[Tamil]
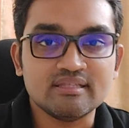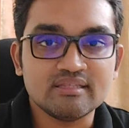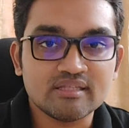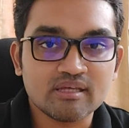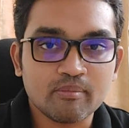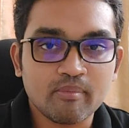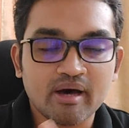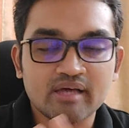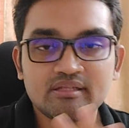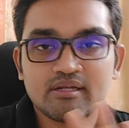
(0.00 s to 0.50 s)

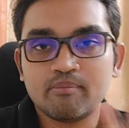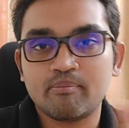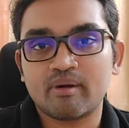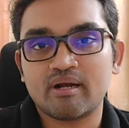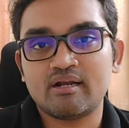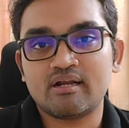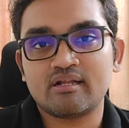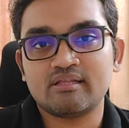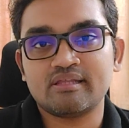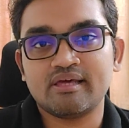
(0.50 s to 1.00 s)
இந்த மாதிரி
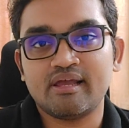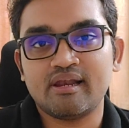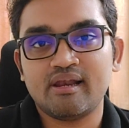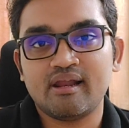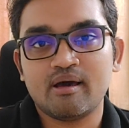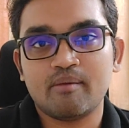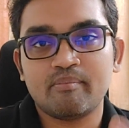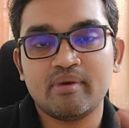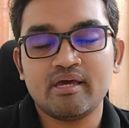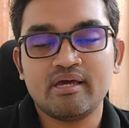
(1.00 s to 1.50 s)
பண்ணுறது
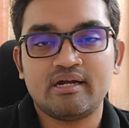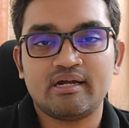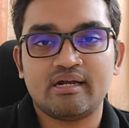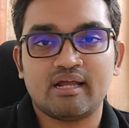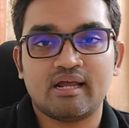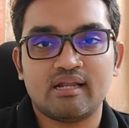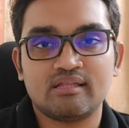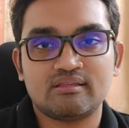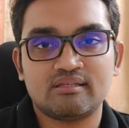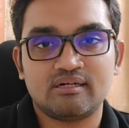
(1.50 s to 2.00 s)
எல்லாமே
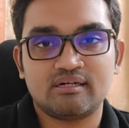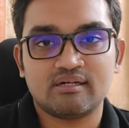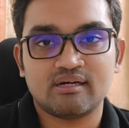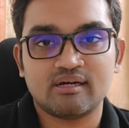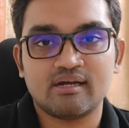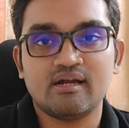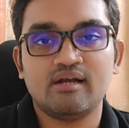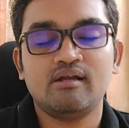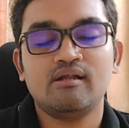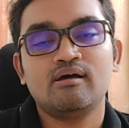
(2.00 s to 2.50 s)

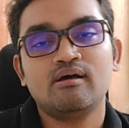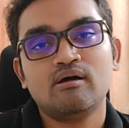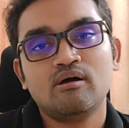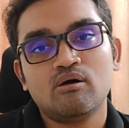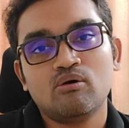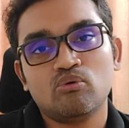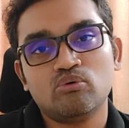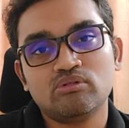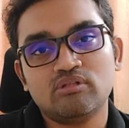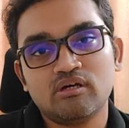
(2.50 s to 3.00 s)
நலத்திட்டங்கள்
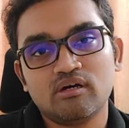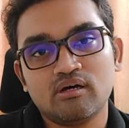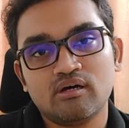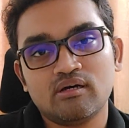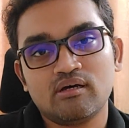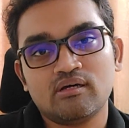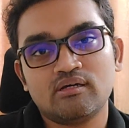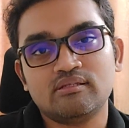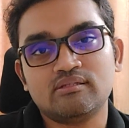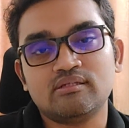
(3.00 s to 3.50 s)
உத
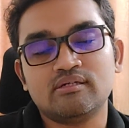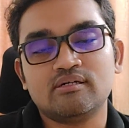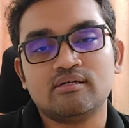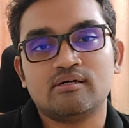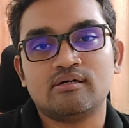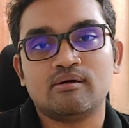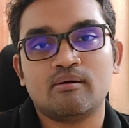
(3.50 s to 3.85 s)
இது